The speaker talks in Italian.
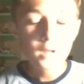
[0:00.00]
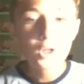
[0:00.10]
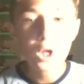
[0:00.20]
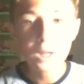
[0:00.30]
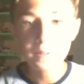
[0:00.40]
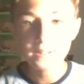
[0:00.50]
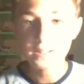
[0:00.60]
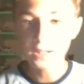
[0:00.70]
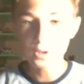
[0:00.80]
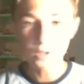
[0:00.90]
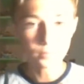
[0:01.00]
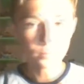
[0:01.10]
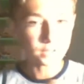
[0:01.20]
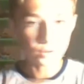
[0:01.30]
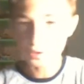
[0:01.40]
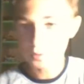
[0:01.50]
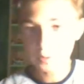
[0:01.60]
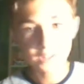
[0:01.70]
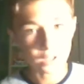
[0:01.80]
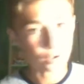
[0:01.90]
Io la mattina non, avevo mai, non ho
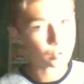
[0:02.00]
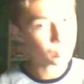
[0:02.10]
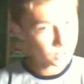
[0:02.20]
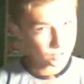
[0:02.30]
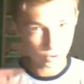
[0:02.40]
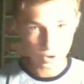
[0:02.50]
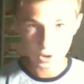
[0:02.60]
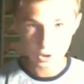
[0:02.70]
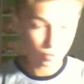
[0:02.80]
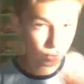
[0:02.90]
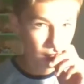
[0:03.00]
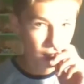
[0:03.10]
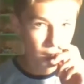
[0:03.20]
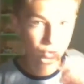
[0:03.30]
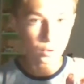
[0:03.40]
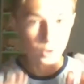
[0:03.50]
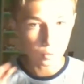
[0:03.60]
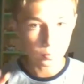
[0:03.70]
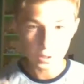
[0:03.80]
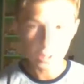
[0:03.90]
mai scritto su quel, social, sulla, su quel gruppo